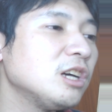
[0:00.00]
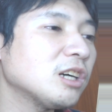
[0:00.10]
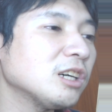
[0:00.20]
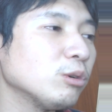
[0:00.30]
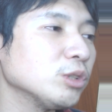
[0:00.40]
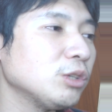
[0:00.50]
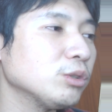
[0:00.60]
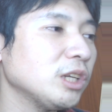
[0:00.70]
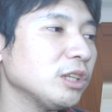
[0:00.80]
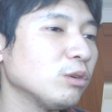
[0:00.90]
確保して
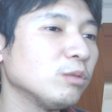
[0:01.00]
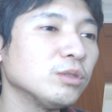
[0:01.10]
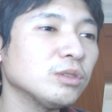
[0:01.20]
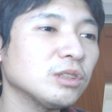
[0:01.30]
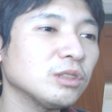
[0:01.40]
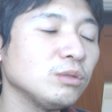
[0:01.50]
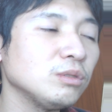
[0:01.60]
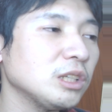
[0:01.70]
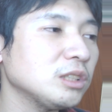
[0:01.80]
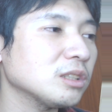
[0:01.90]
おきたいと思う
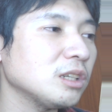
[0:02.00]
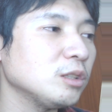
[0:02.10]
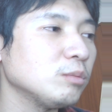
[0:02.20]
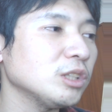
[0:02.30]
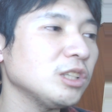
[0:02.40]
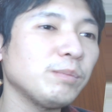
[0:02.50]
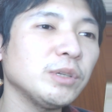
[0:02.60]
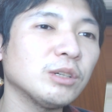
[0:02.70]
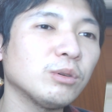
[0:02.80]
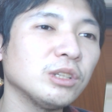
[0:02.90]
んですけども、ただやっ
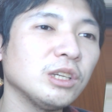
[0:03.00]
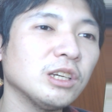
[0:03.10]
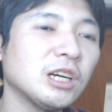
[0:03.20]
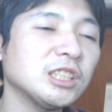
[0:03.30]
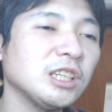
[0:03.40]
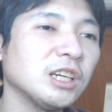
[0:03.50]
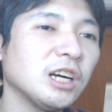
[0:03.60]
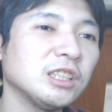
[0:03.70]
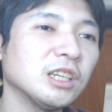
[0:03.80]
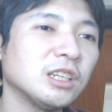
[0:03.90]
ぱりねこれで柿谷が
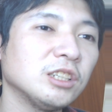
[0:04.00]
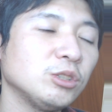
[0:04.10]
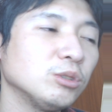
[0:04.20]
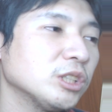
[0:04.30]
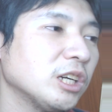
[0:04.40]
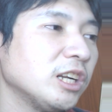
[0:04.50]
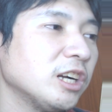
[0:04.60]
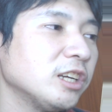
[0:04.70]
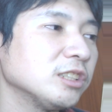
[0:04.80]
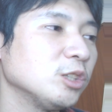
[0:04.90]
入ったから出場機会得
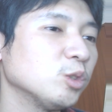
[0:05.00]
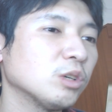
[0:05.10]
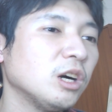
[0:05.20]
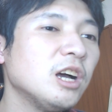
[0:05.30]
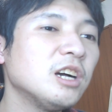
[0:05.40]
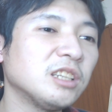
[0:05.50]
られない選手とか、